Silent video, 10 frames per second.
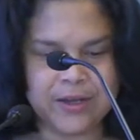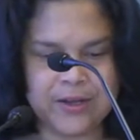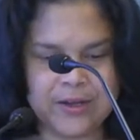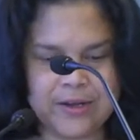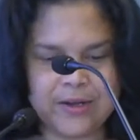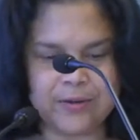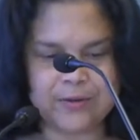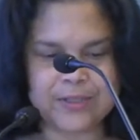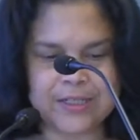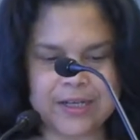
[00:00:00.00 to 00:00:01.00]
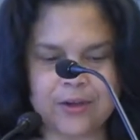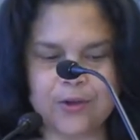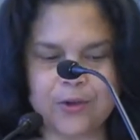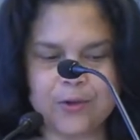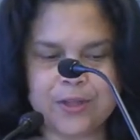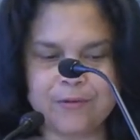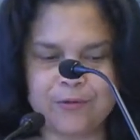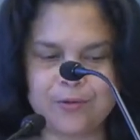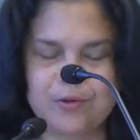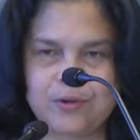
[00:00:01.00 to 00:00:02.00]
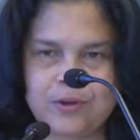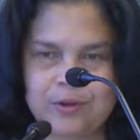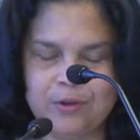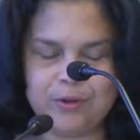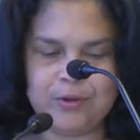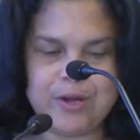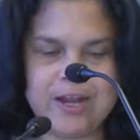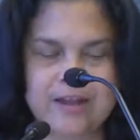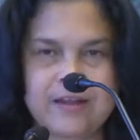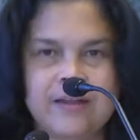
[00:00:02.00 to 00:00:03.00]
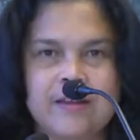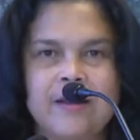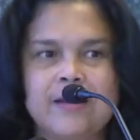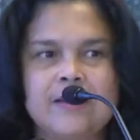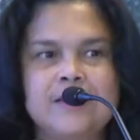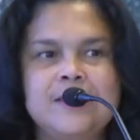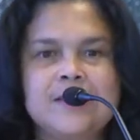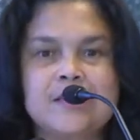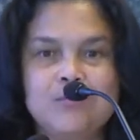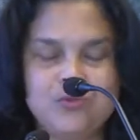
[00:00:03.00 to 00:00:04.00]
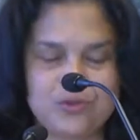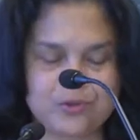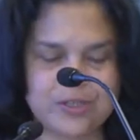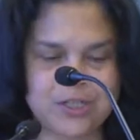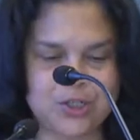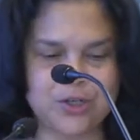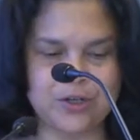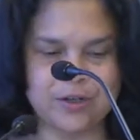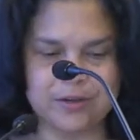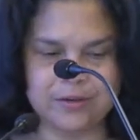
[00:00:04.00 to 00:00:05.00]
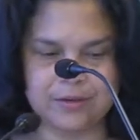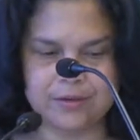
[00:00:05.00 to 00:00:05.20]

Euh, on sait qu'au niveau euh, de la, distribution des genres